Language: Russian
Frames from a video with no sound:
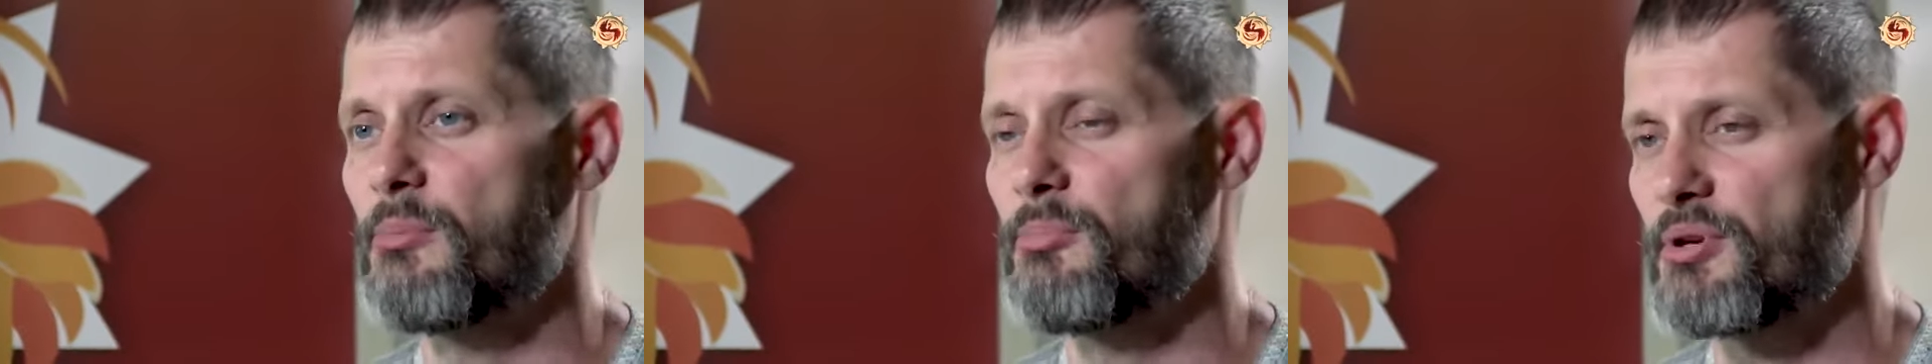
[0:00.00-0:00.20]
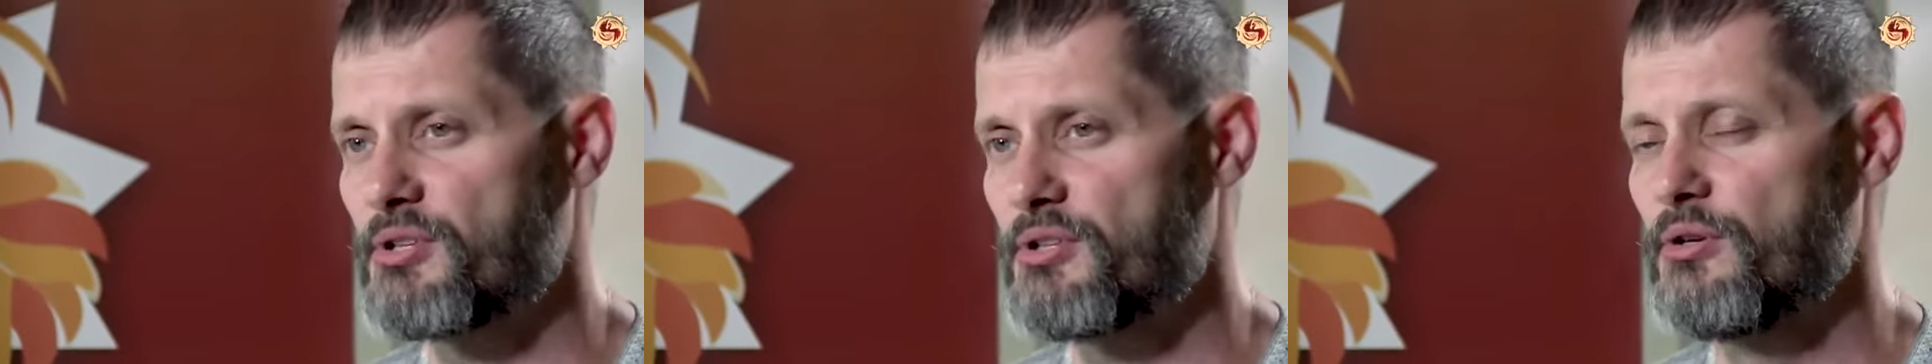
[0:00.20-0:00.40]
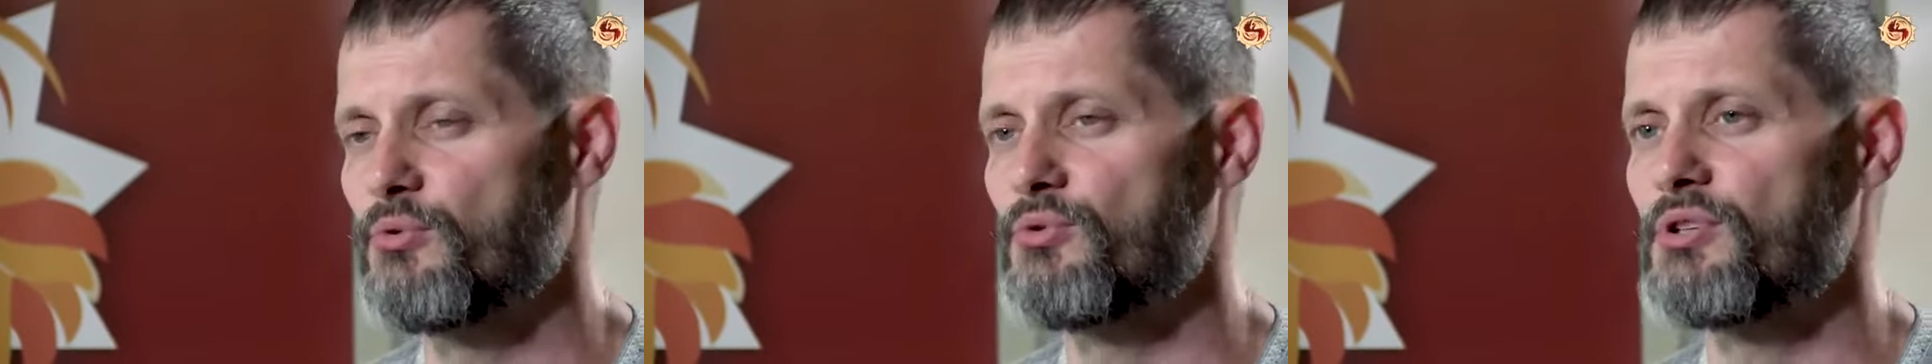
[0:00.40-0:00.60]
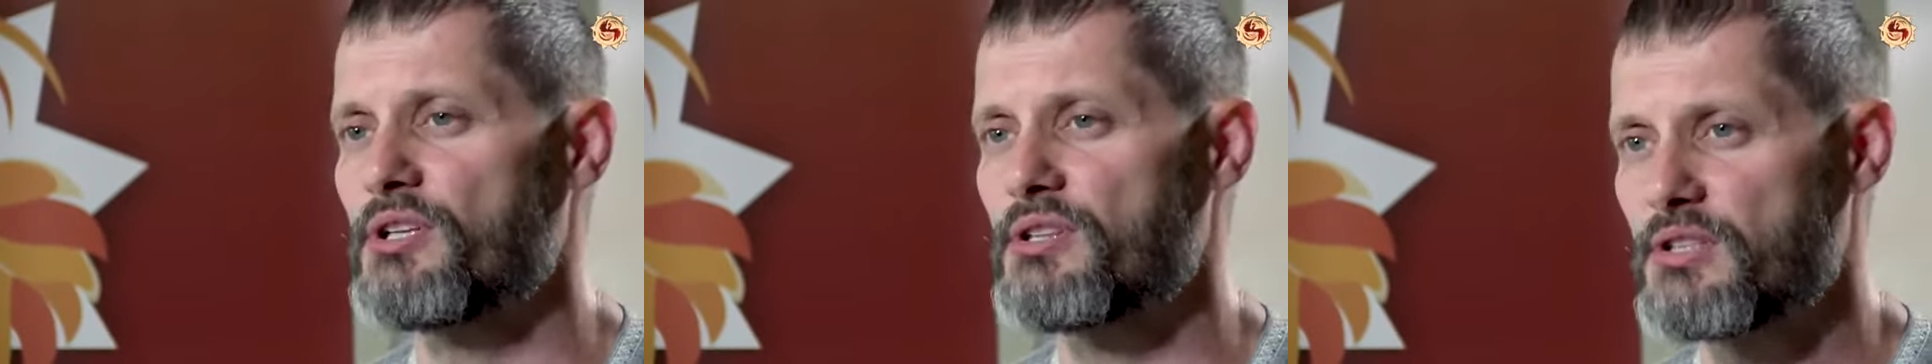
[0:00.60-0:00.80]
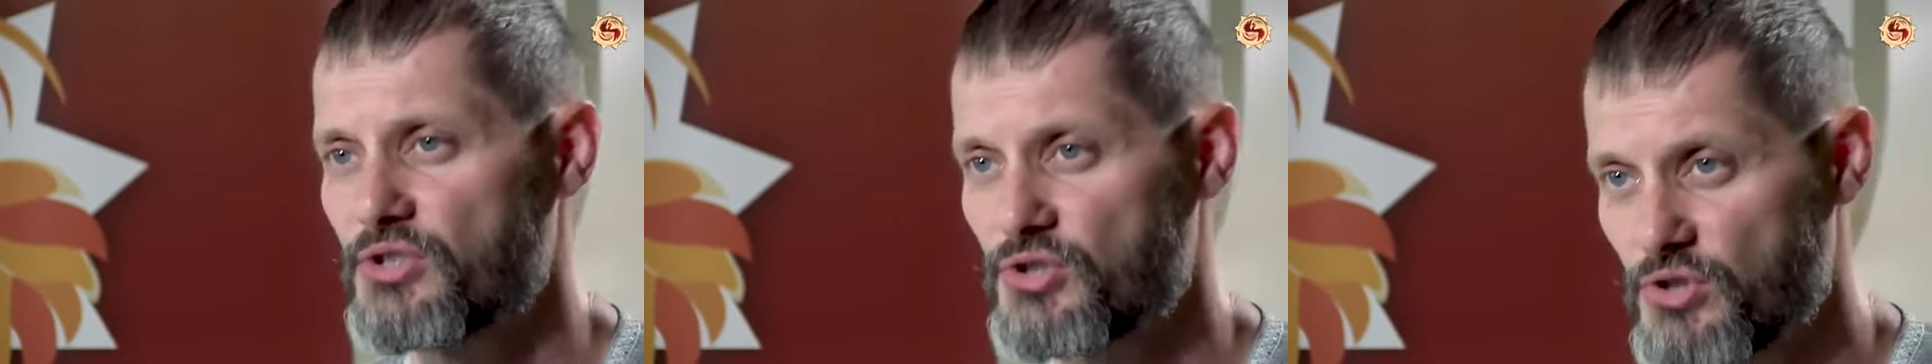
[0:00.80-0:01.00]
определенные
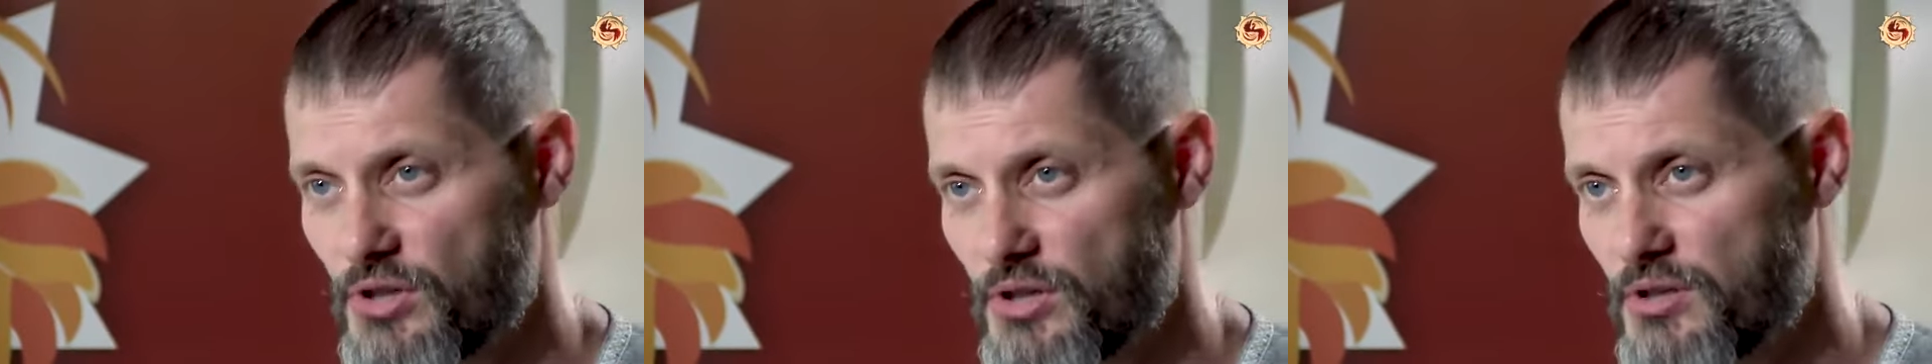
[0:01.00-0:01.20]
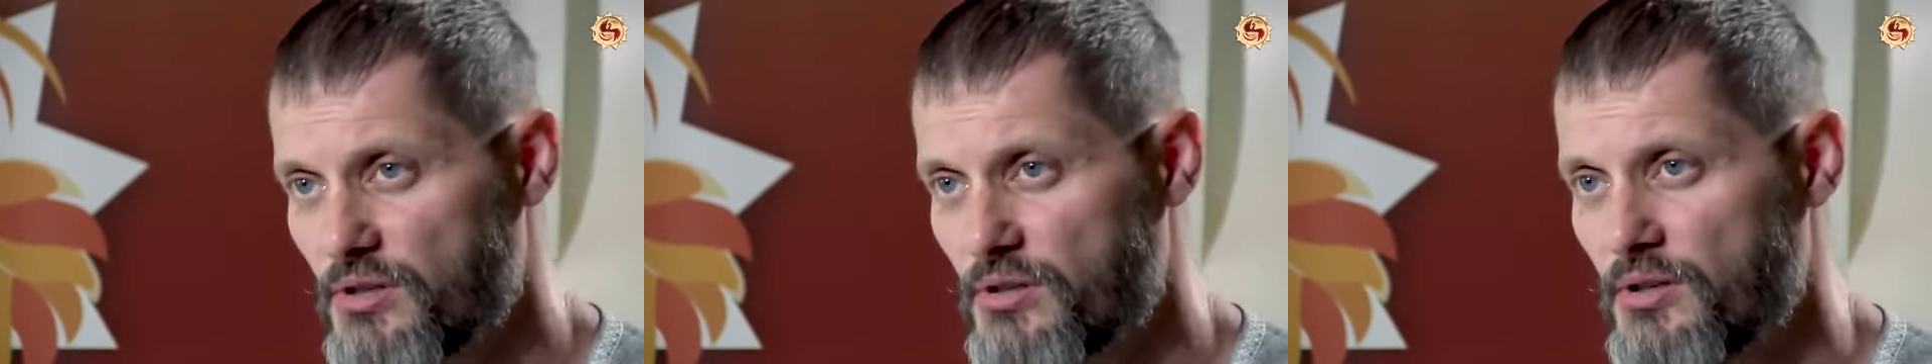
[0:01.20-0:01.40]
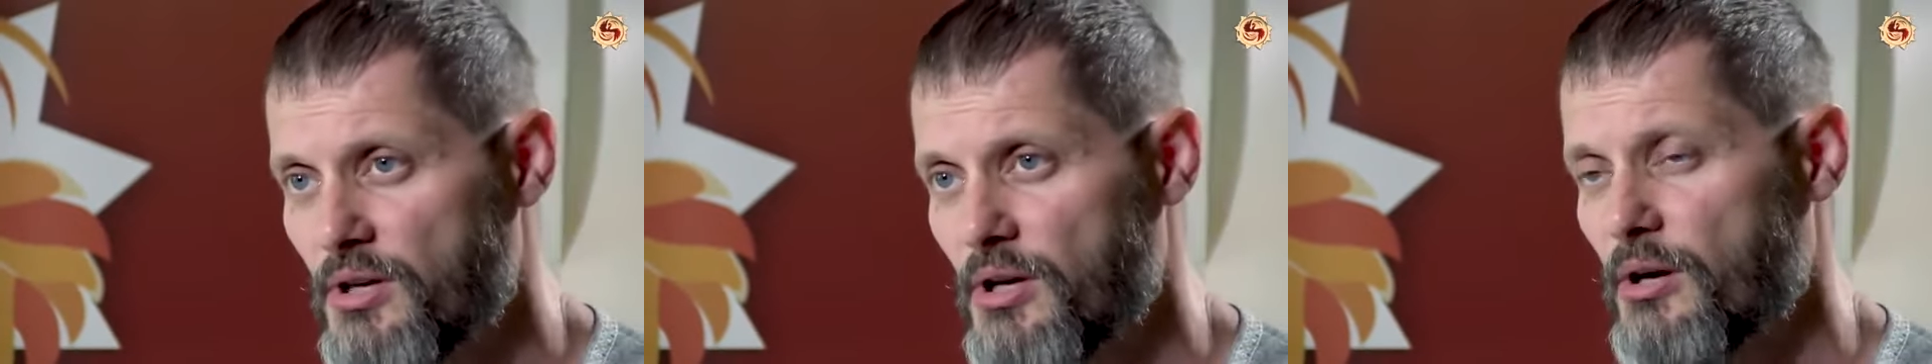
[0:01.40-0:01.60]
отношения,